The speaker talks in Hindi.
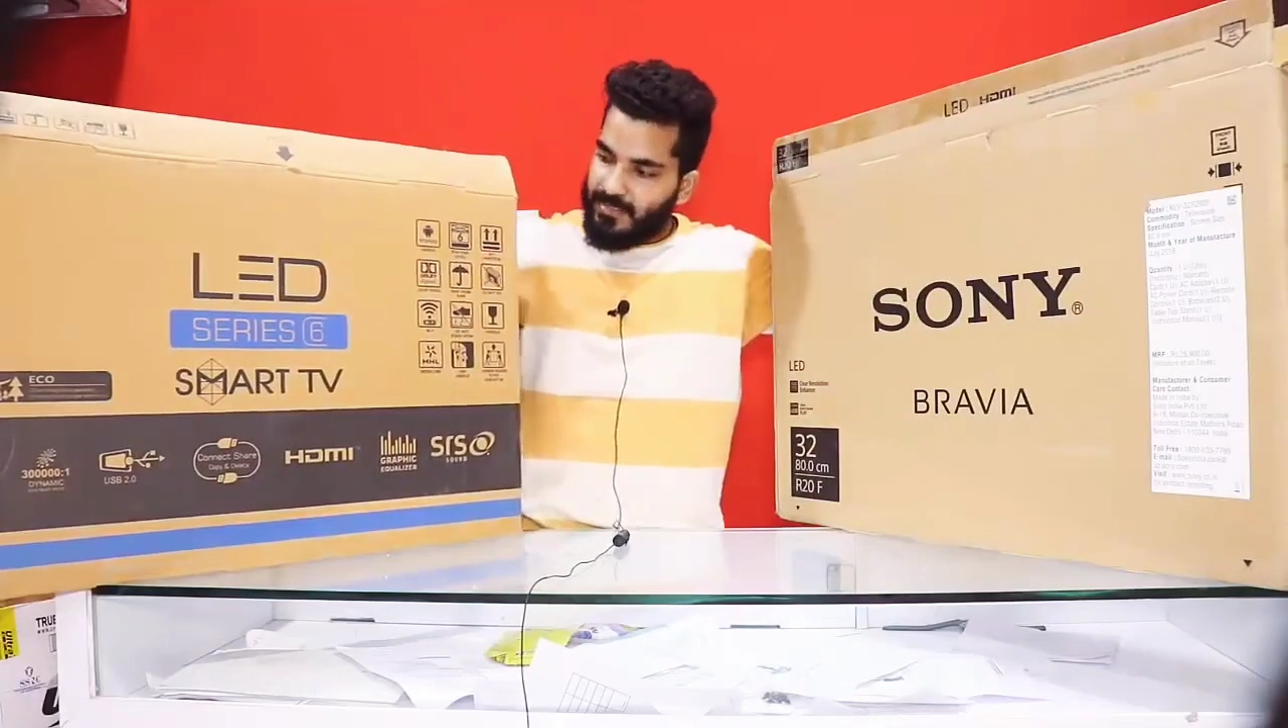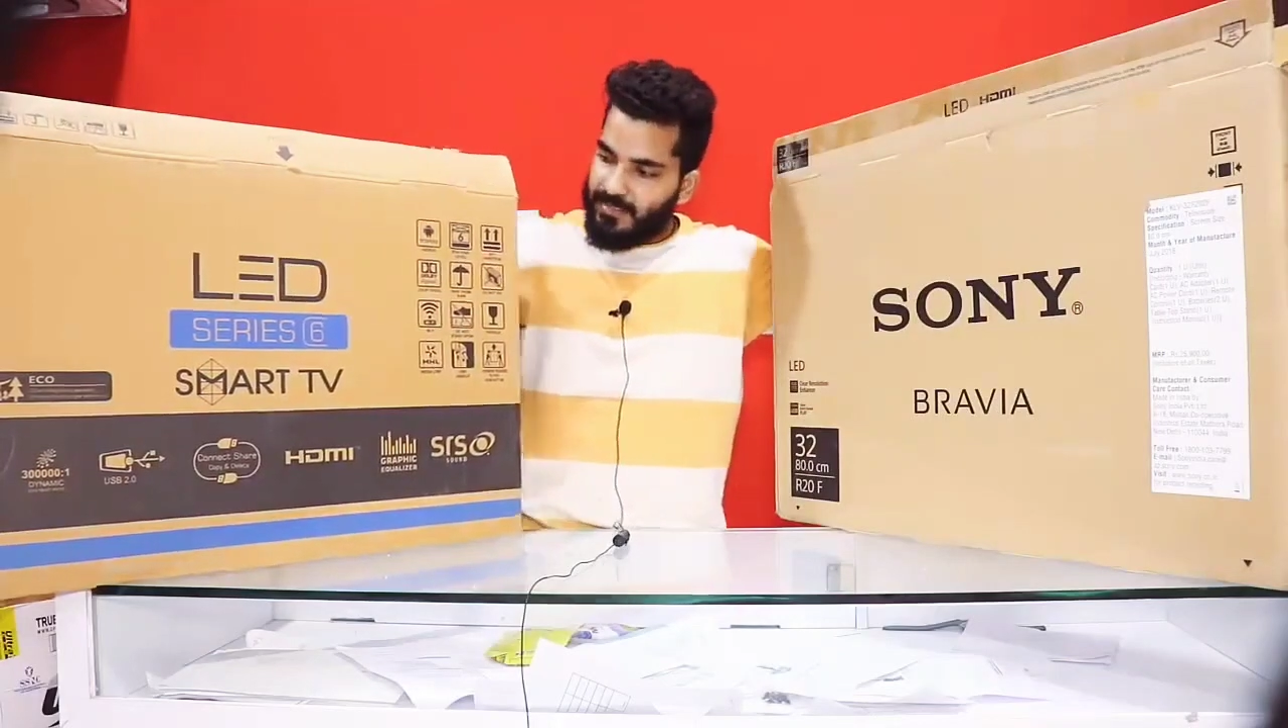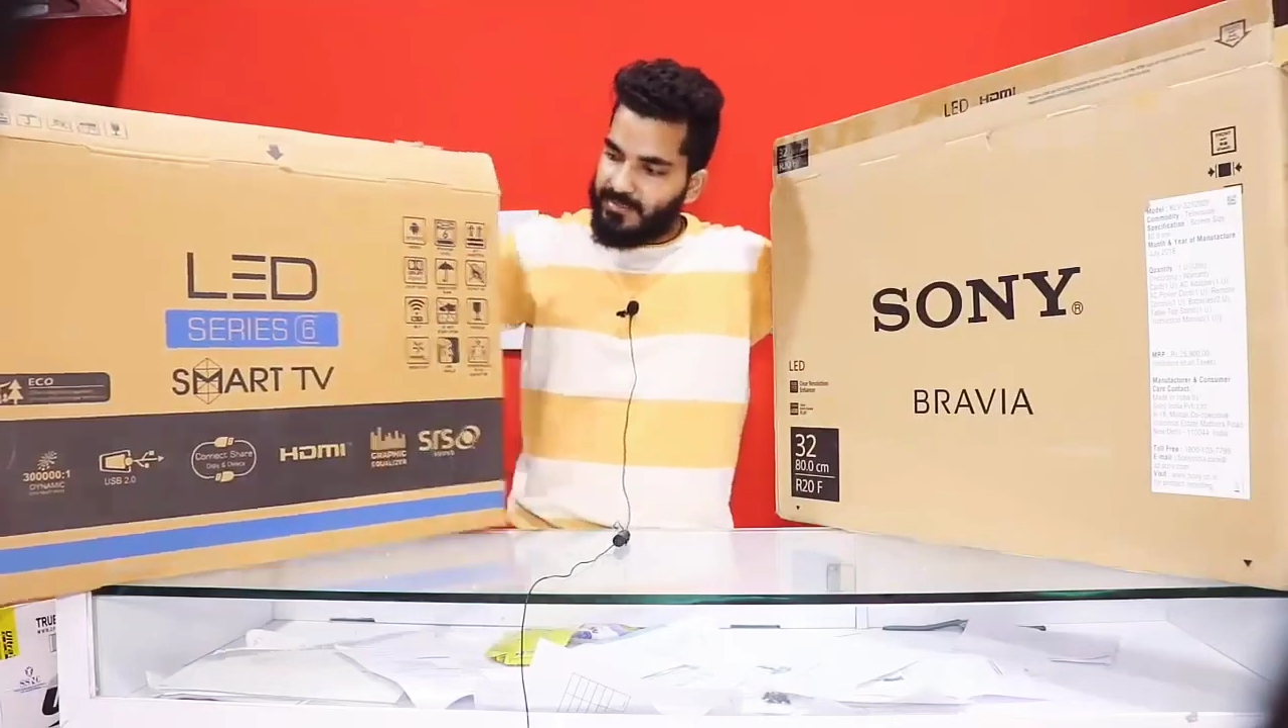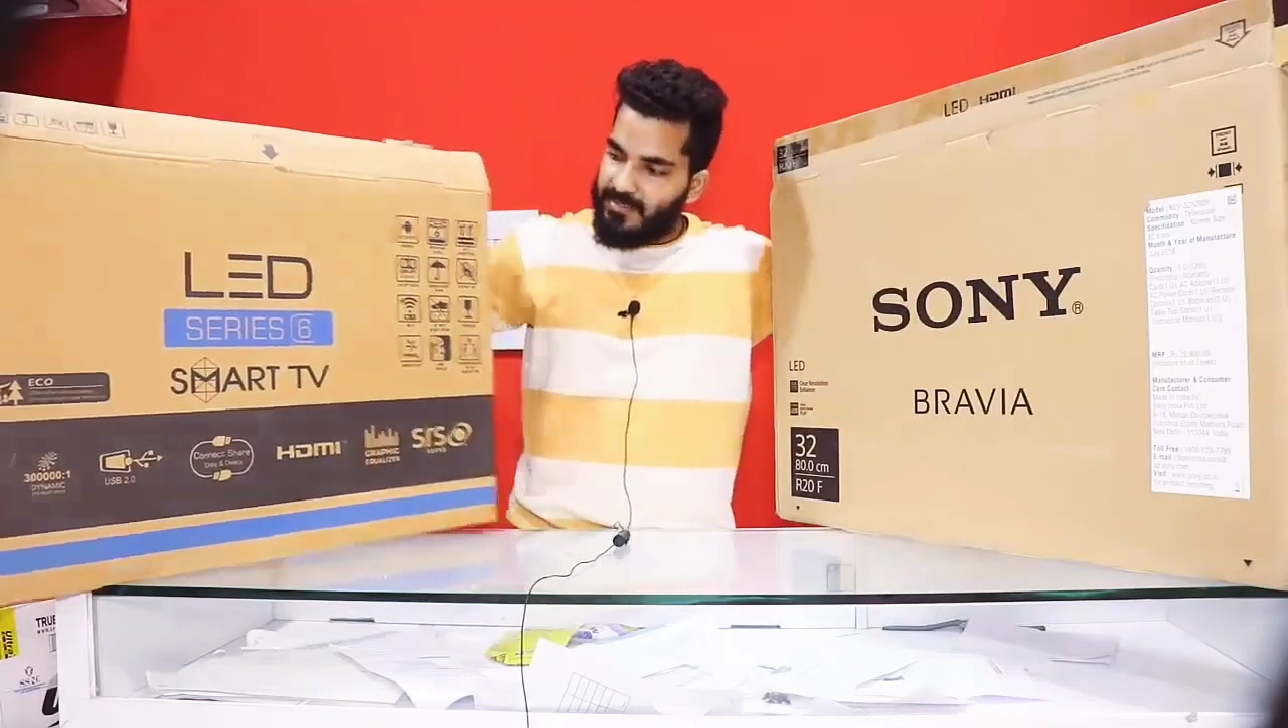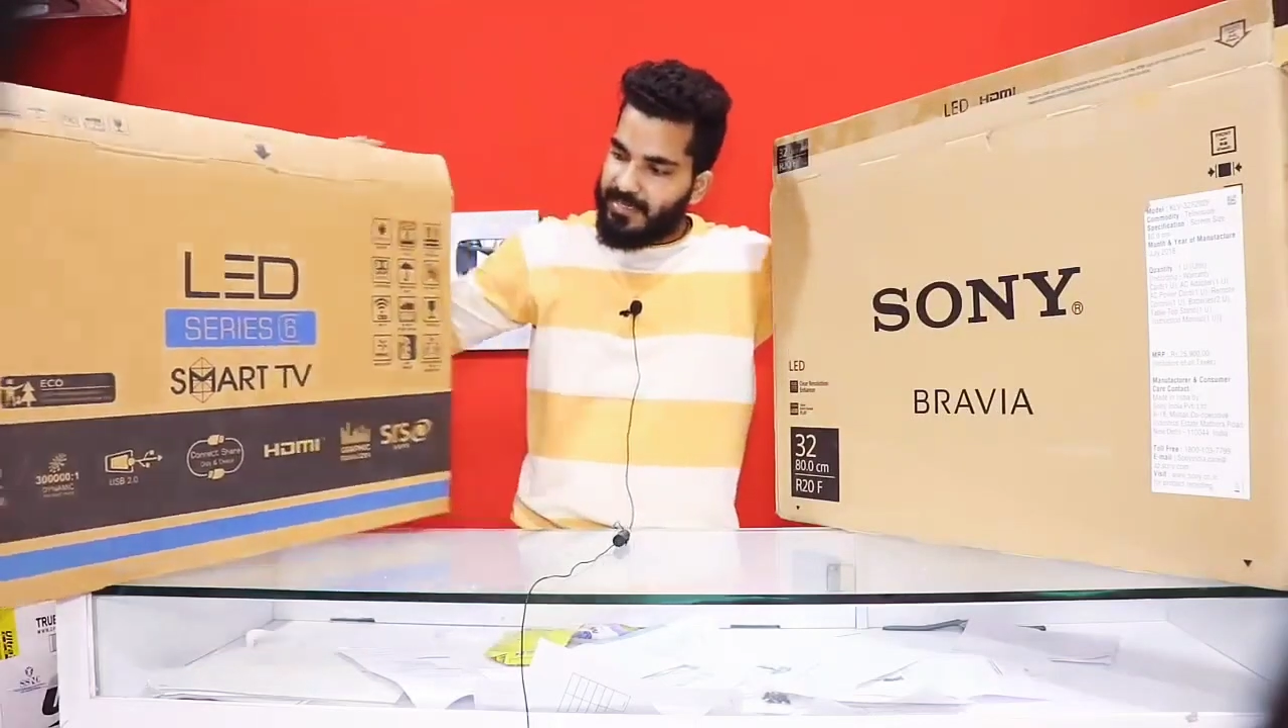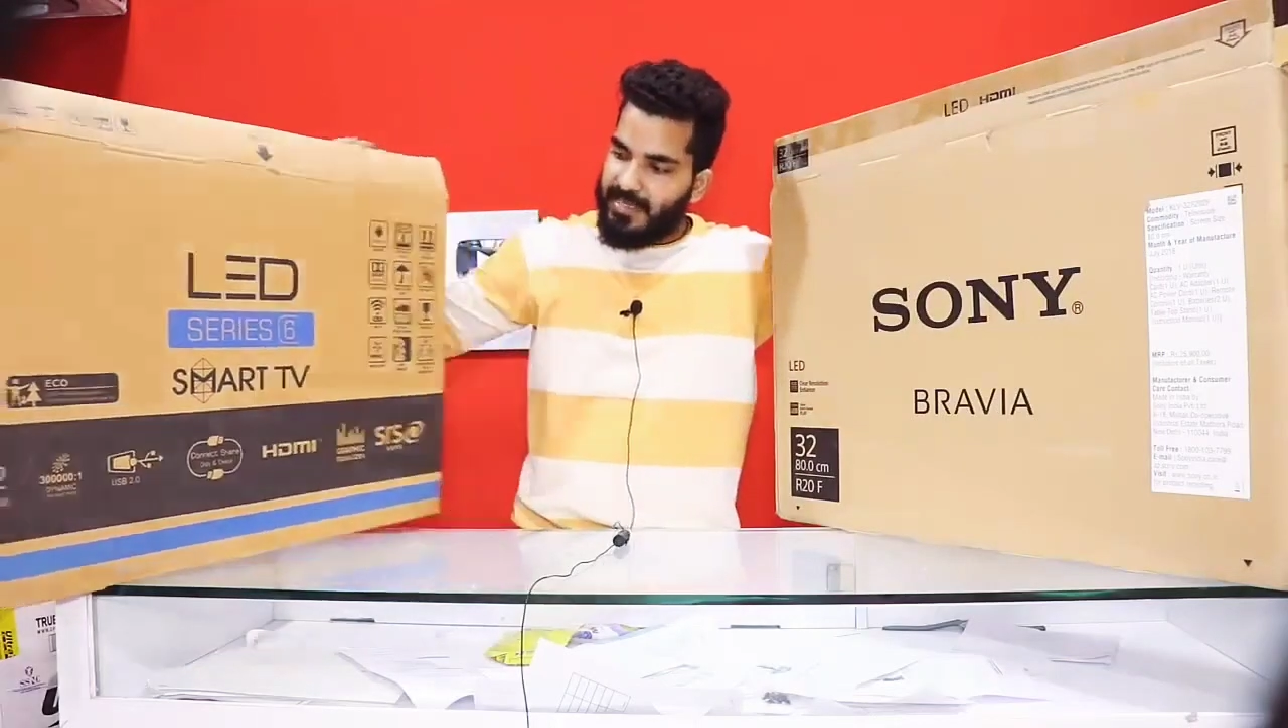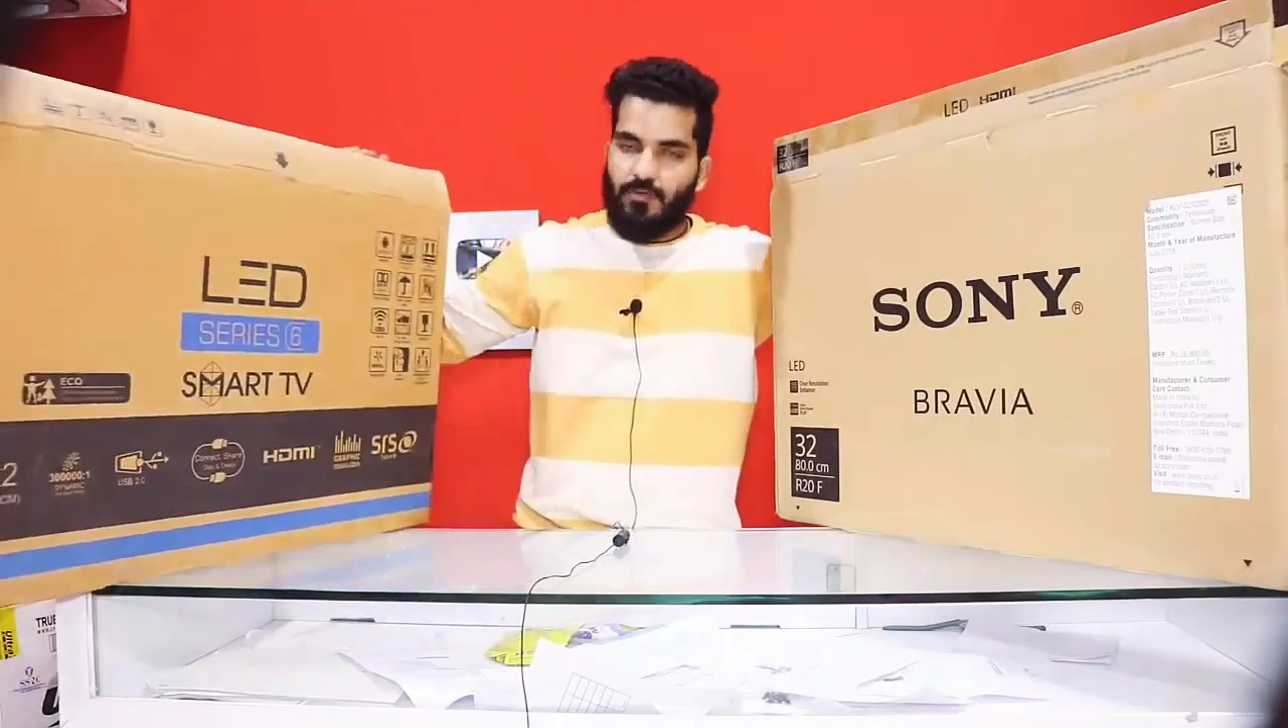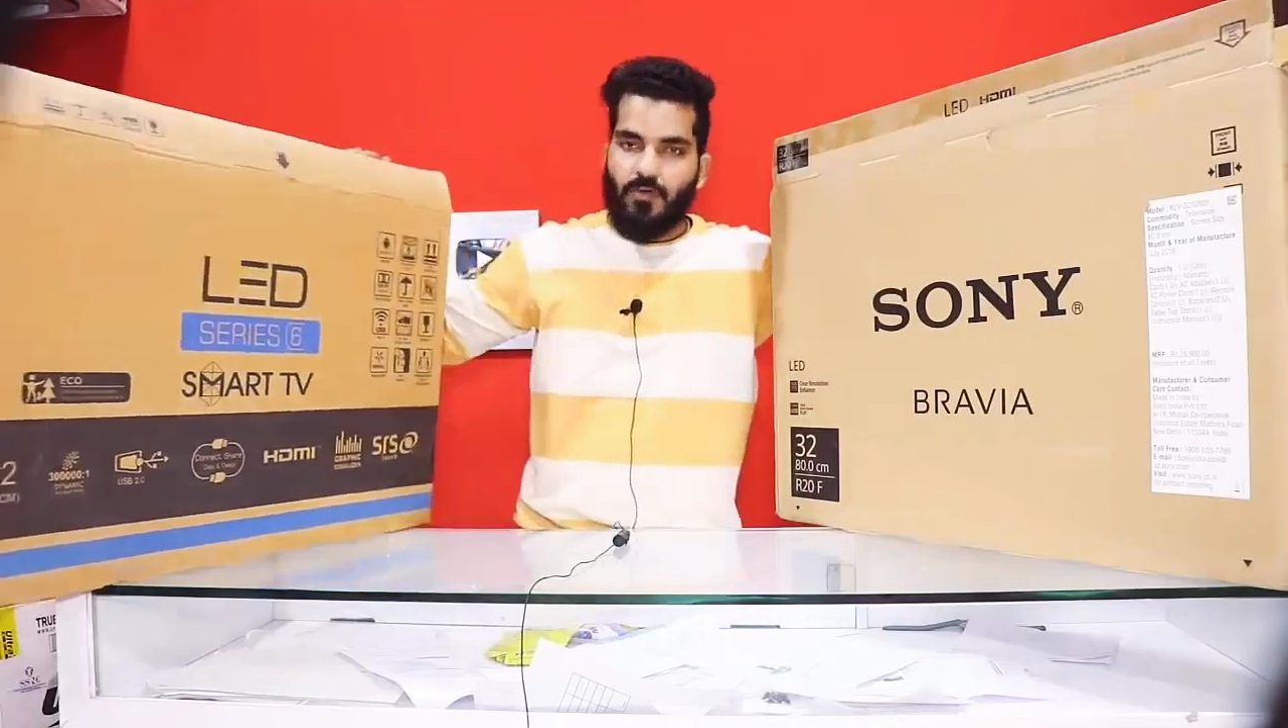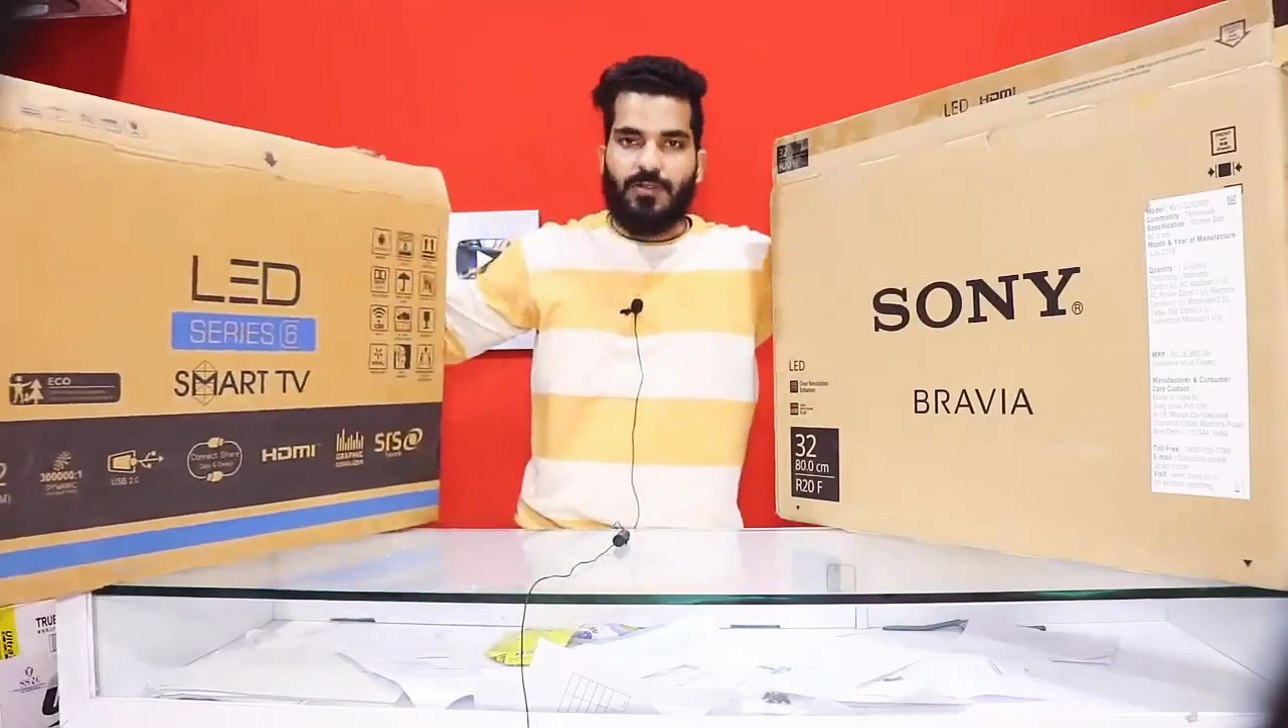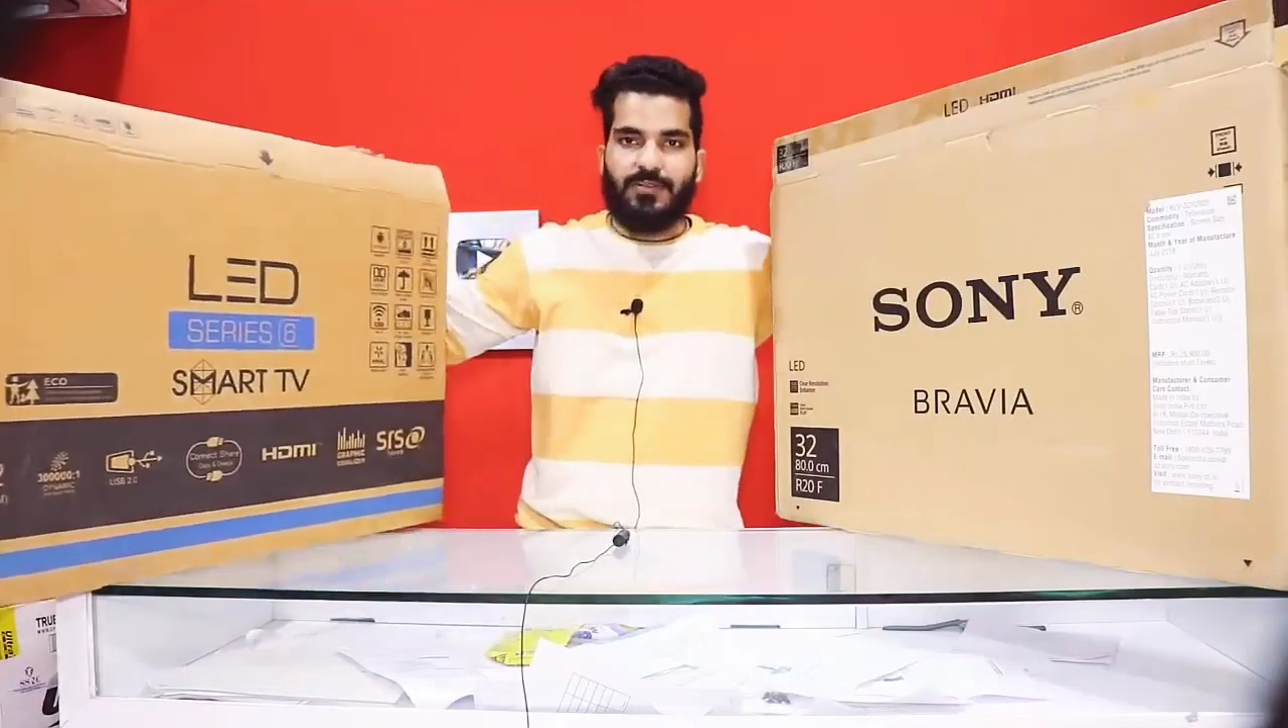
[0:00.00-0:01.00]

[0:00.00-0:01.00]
ये तो है नॉर्मल